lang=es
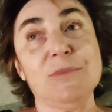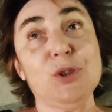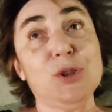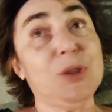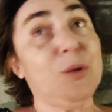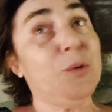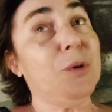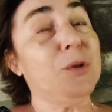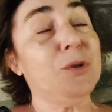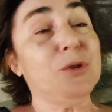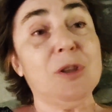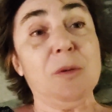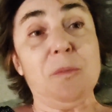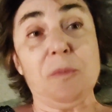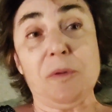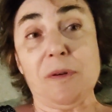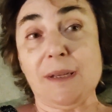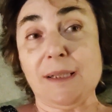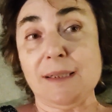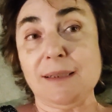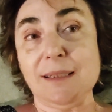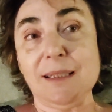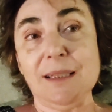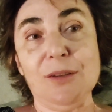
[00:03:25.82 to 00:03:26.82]
no sé cuánto tiempo
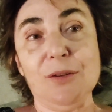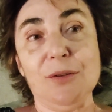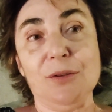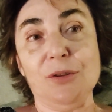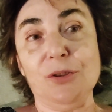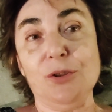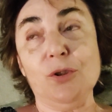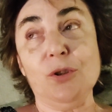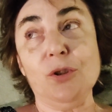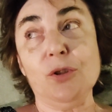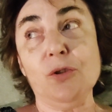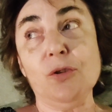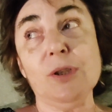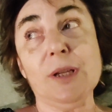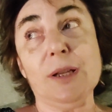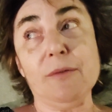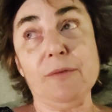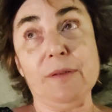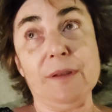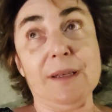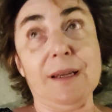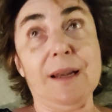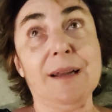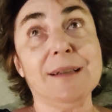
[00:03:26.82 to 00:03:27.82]
ha sido, yo creo que al
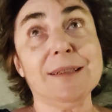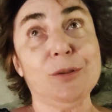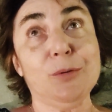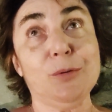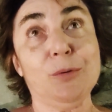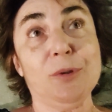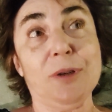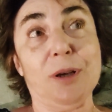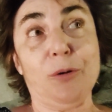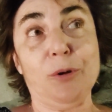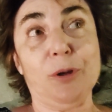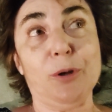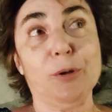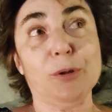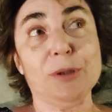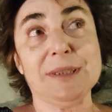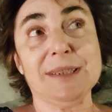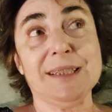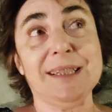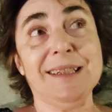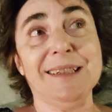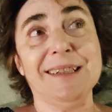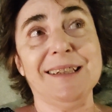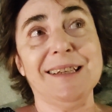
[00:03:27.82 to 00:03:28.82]
final ha sido una hora o
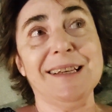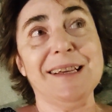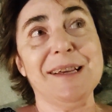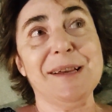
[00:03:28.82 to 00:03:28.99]
así.